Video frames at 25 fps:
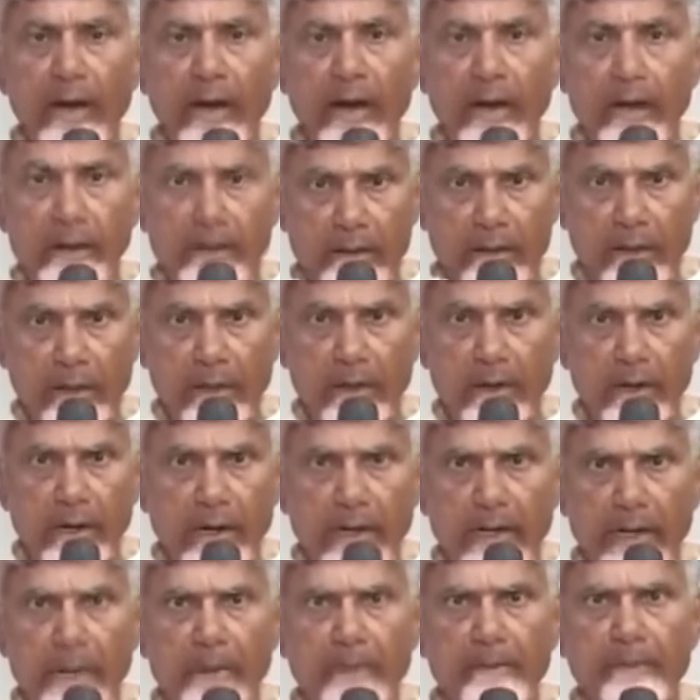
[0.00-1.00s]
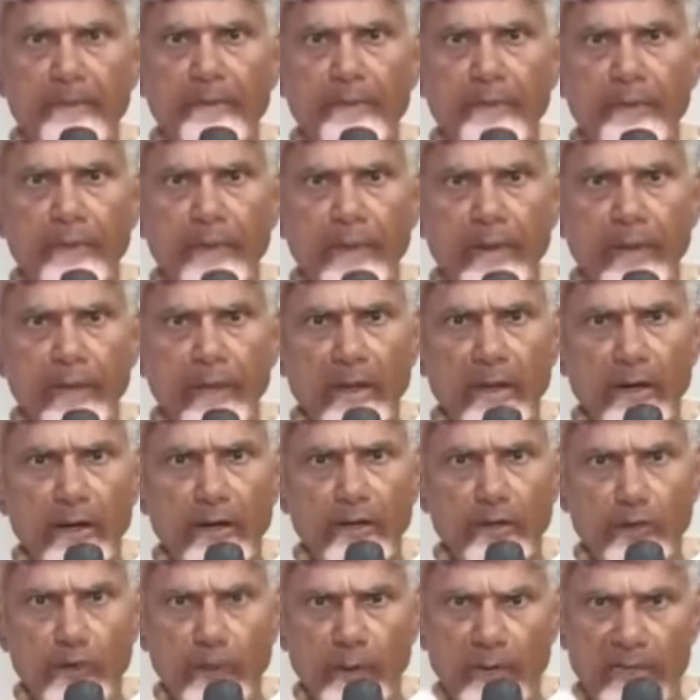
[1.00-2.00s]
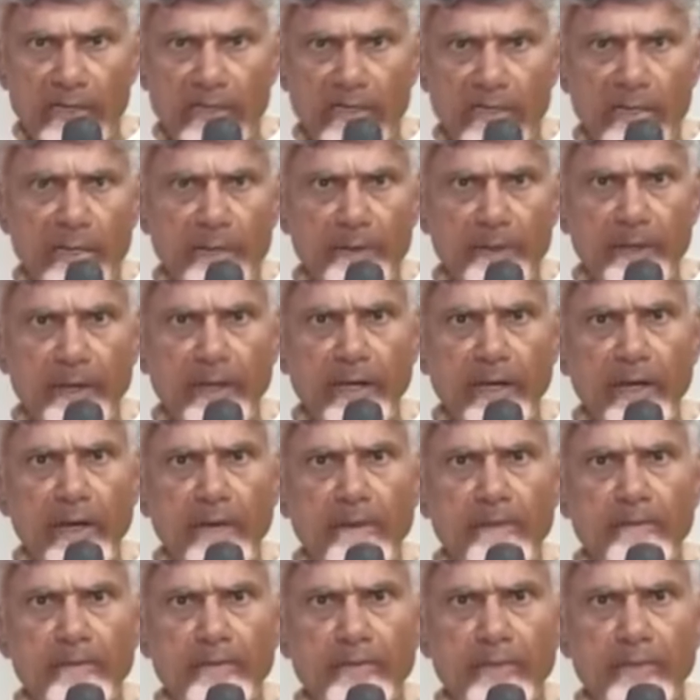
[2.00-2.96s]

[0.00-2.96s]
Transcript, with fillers: ఆ తాళ్లే ఈరోజు వైసీపీకి